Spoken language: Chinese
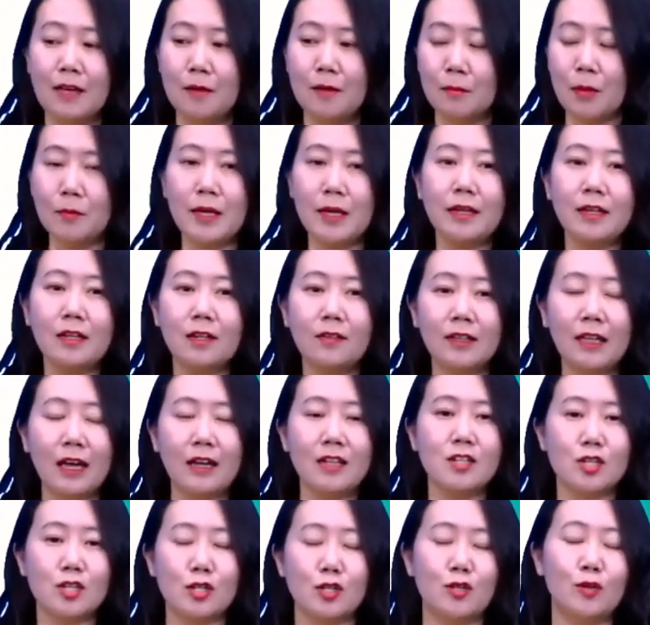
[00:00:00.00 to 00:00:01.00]
本篇课文
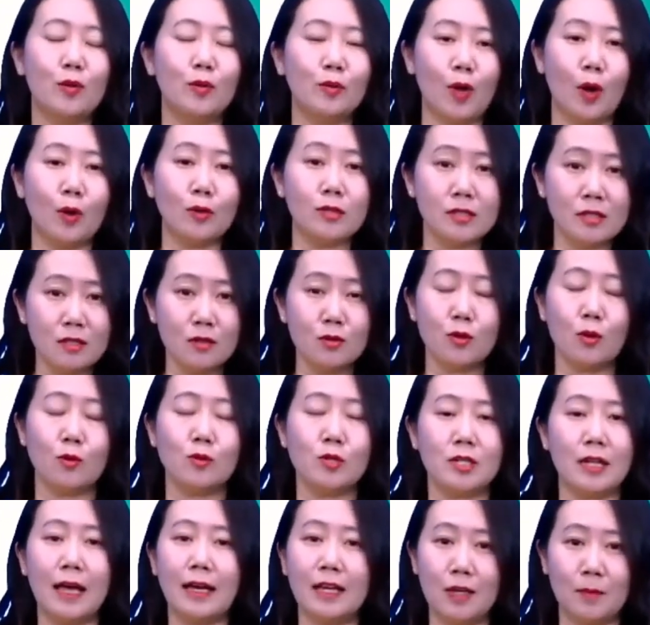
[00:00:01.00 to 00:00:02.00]
呢，是一共有四种
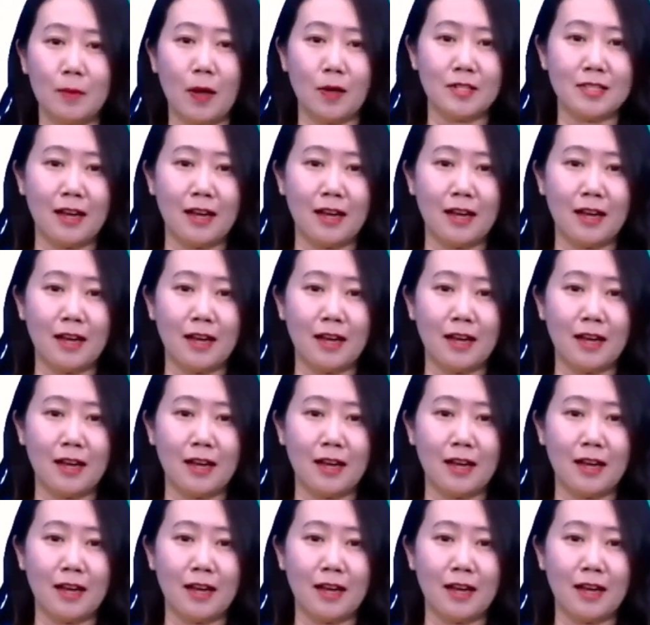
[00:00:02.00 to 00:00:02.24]
时态可以表